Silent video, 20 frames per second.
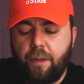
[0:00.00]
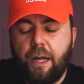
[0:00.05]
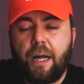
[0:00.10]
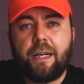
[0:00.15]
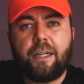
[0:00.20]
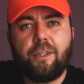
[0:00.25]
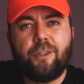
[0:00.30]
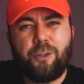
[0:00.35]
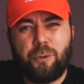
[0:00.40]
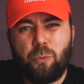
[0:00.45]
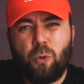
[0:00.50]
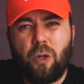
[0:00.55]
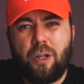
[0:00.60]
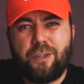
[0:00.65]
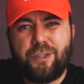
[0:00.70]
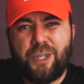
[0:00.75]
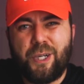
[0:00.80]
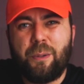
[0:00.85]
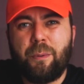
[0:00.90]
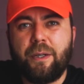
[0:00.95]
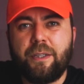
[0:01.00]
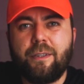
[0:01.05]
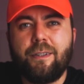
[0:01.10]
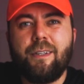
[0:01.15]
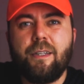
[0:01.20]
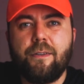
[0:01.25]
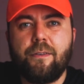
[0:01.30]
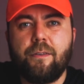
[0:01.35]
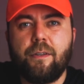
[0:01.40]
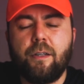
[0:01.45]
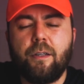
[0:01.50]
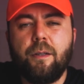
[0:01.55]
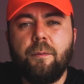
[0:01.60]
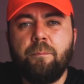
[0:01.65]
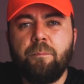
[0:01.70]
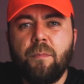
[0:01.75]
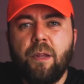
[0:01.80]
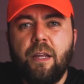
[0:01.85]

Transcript: Arkadaşım 16 GB'ını istedi.